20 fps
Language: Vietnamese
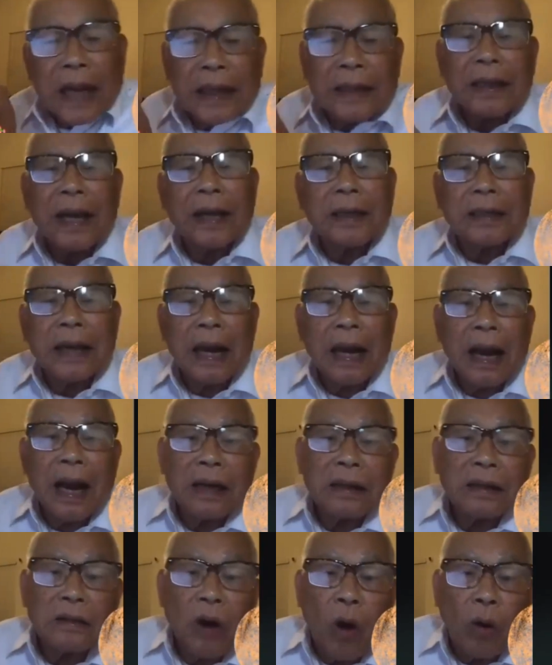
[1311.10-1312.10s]
sạch hết cả
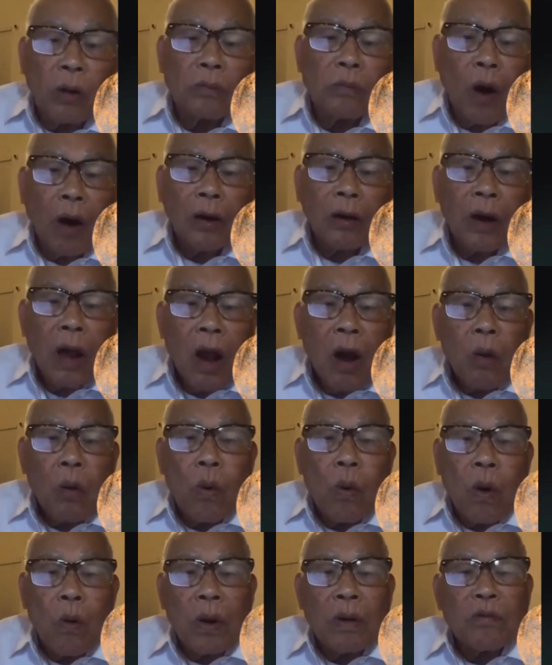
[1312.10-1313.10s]
các đồn bốt
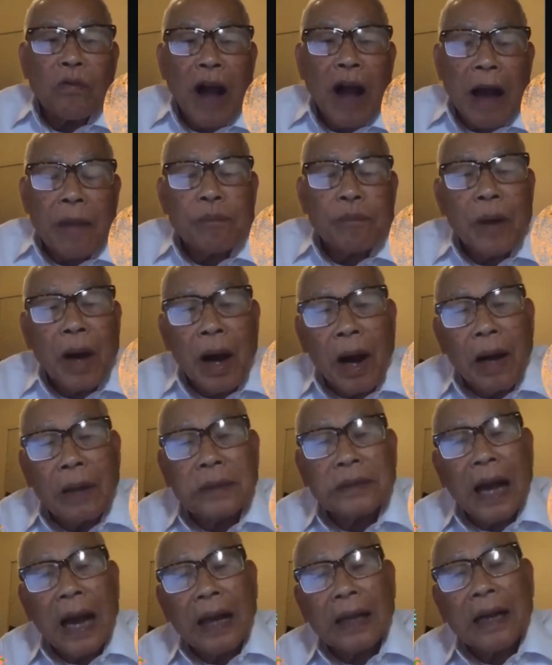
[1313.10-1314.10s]
của quân Pháp
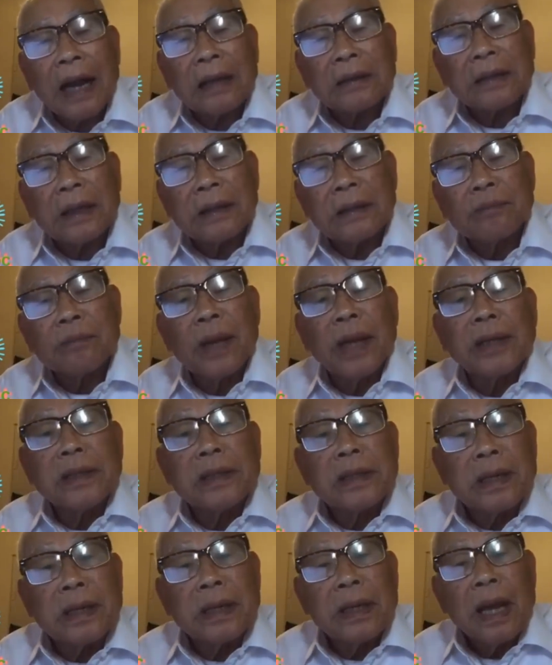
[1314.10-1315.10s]
ở tại các tỉnh
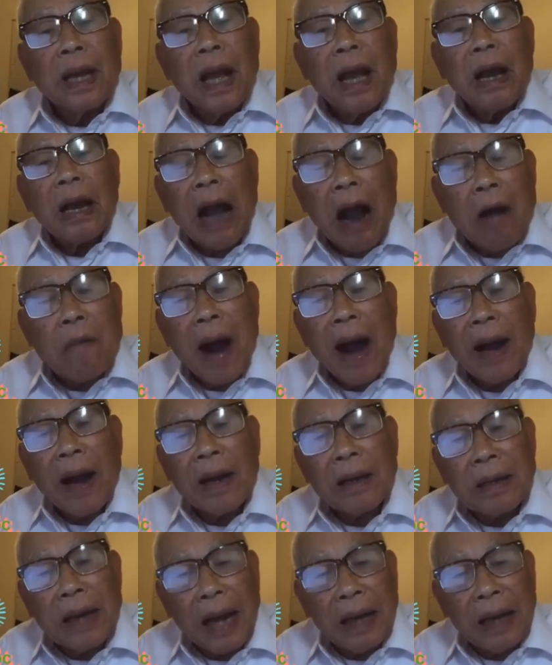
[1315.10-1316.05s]
biên giới Cao Bằng,